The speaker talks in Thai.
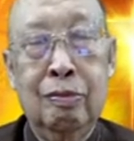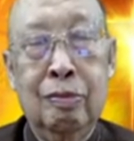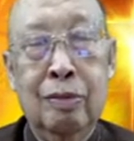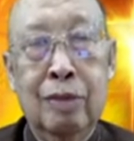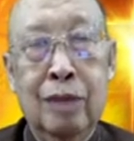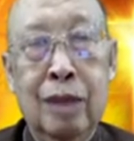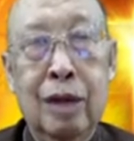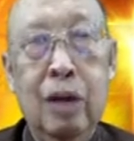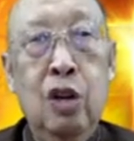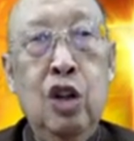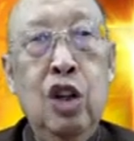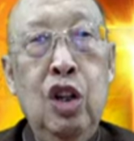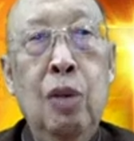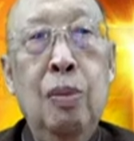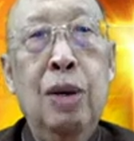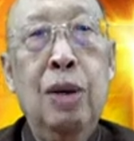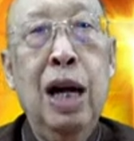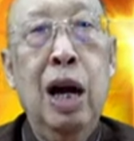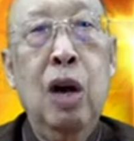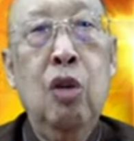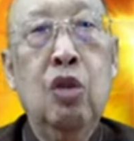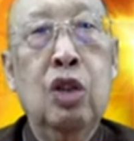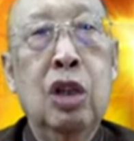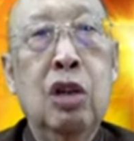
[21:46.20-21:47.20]
เขาเลี้ยวเบิง
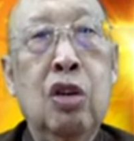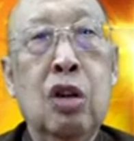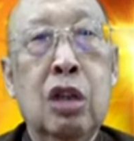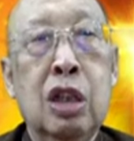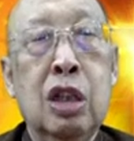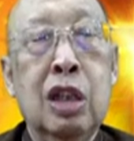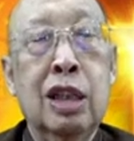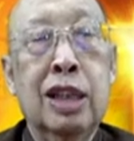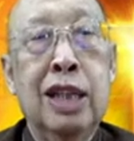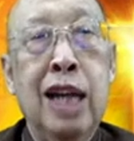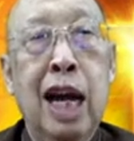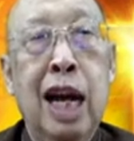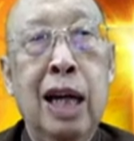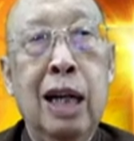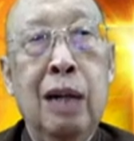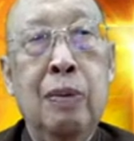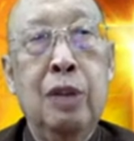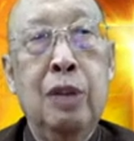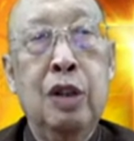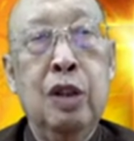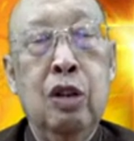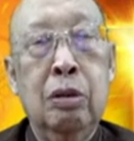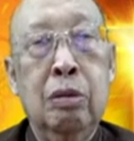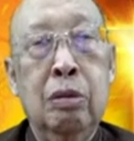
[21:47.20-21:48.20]
เขาเนี่ยเขาก็คืดญาติเลย
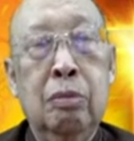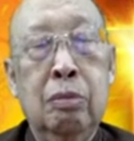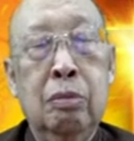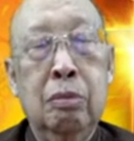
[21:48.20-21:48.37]
พี่น้อง